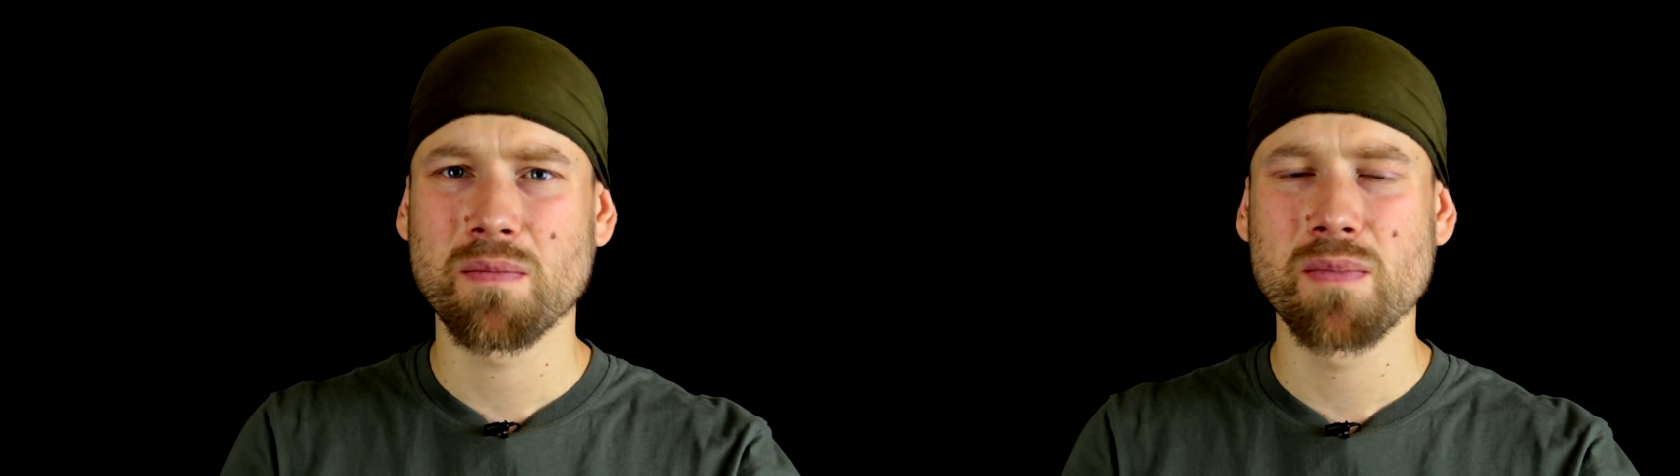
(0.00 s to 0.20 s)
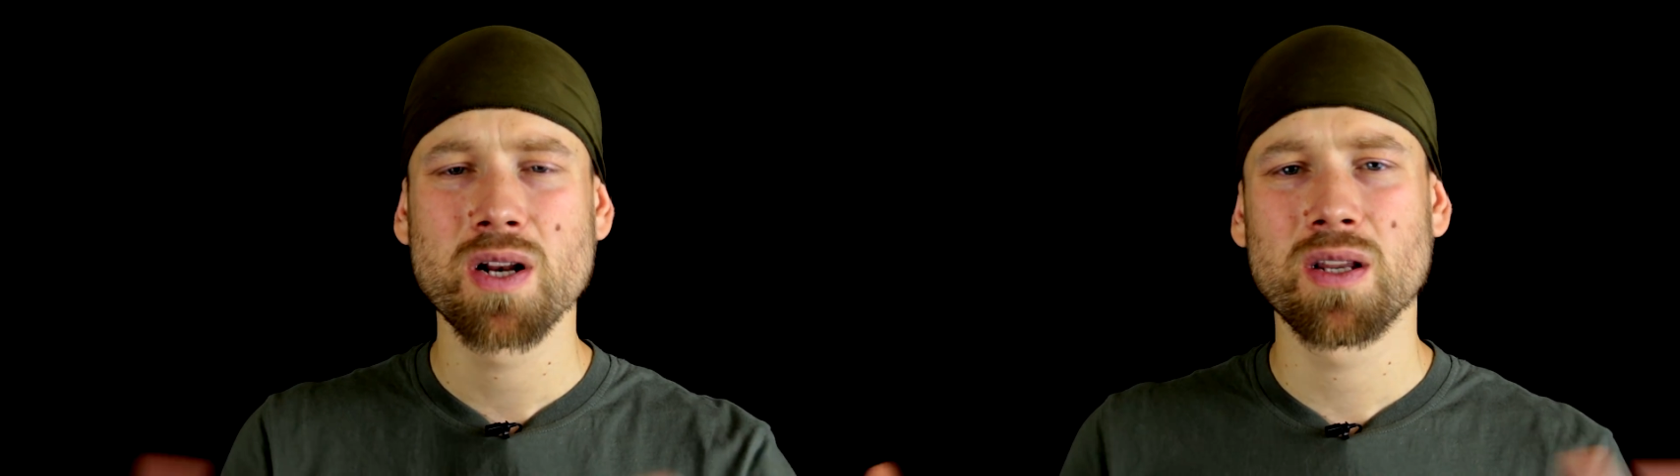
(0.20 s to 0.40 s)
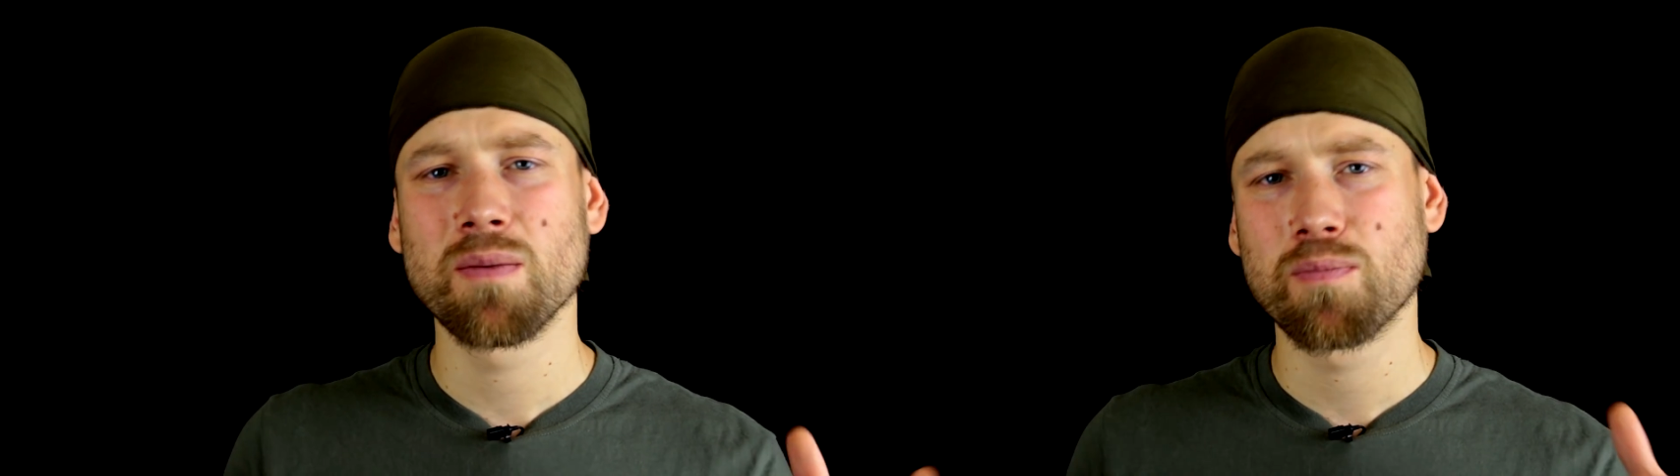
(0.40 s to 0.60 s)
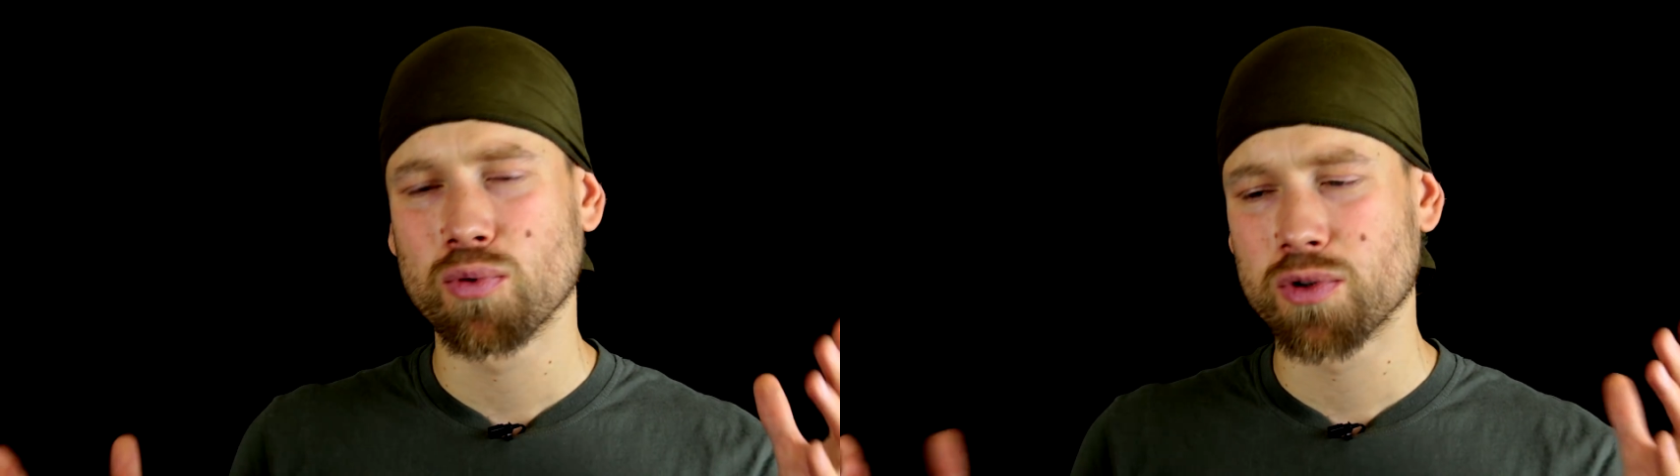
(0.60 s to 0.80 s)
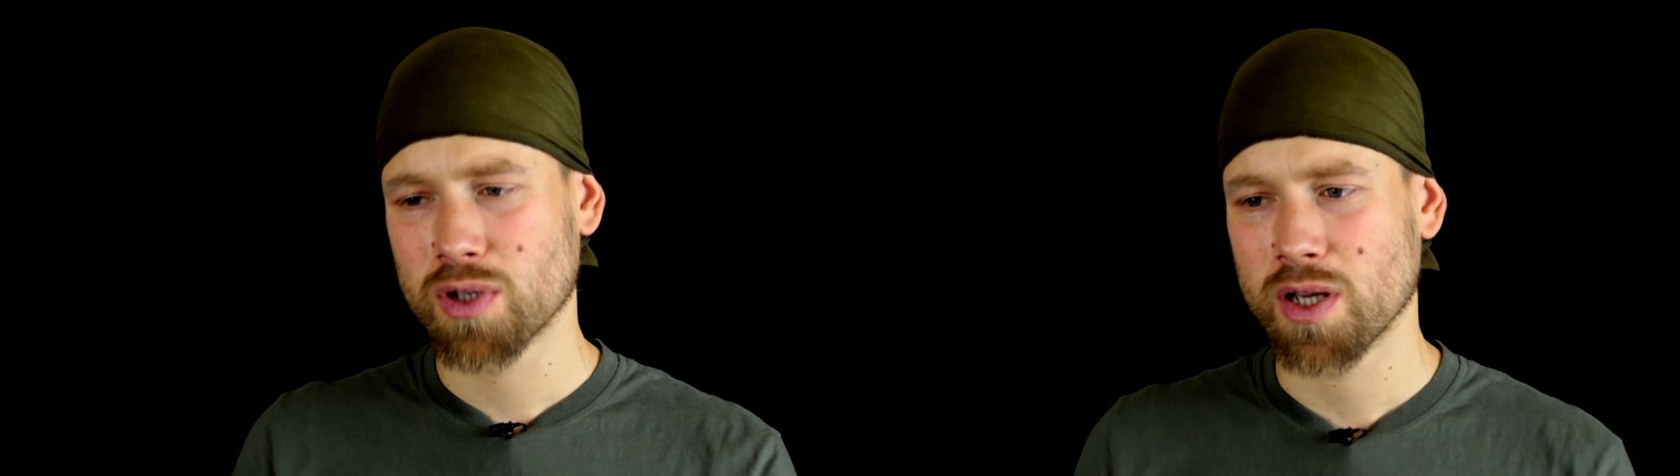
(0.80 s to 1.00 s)
мыльный
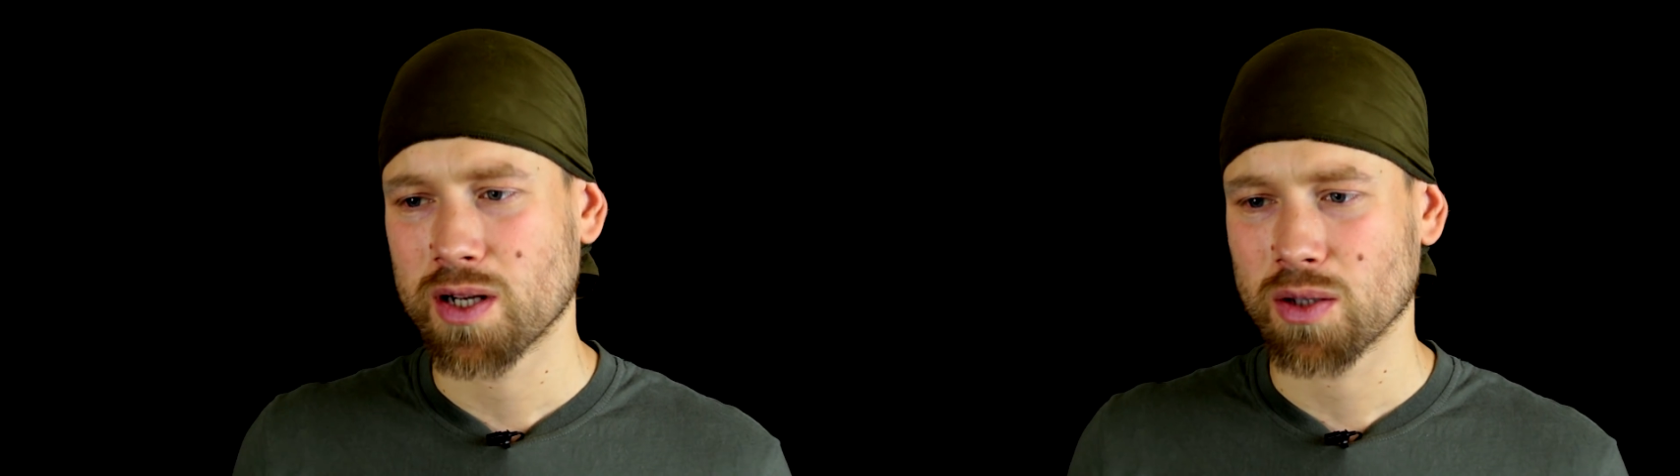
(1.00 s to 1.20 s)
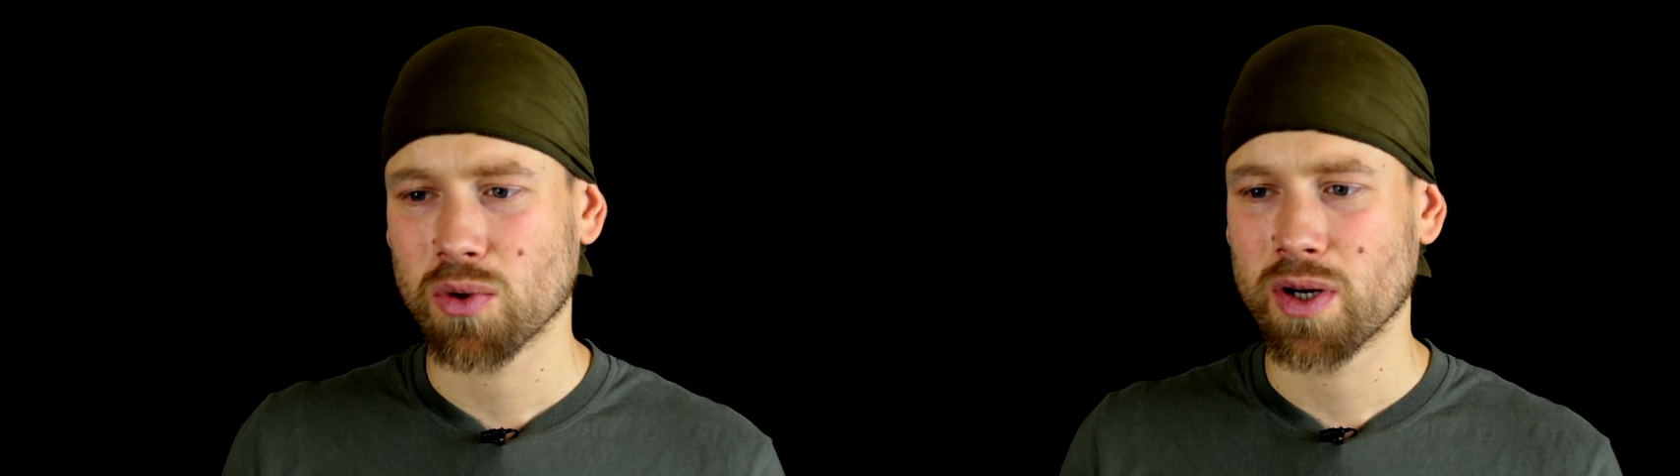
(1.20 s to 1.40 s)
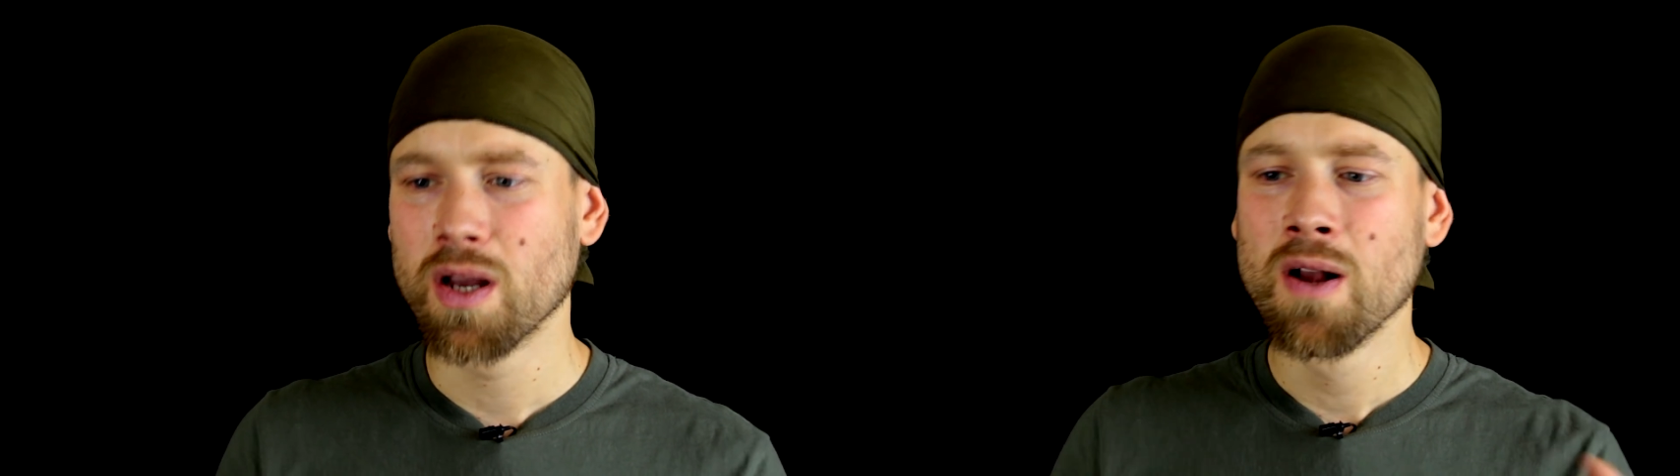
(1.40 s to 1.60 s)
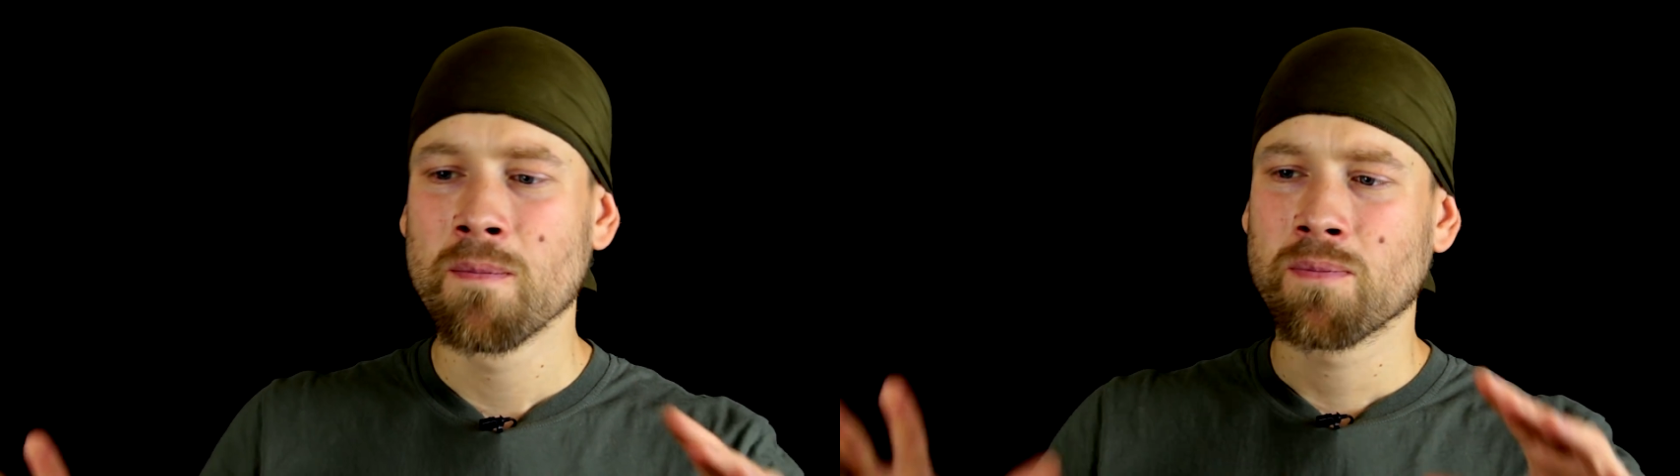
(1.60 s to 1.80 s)
пузырь, который